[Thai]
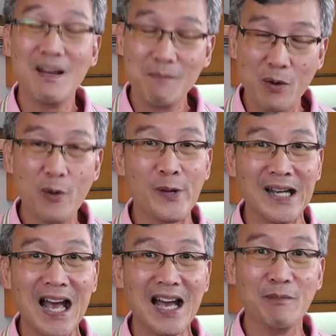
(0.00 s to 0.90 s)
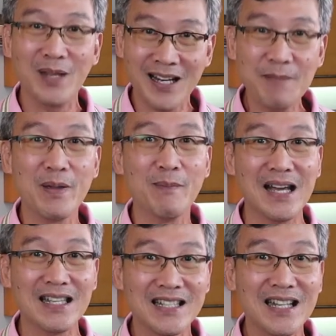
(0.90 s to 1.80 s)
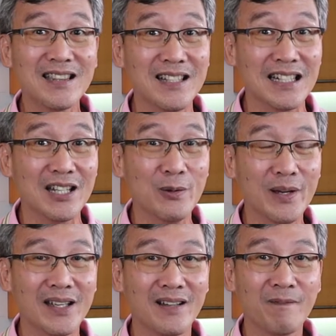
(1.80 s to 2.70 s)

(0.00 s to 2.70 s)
โทรหน้ามีคลิปใหม่ๆจะได้เตือนกันด้วย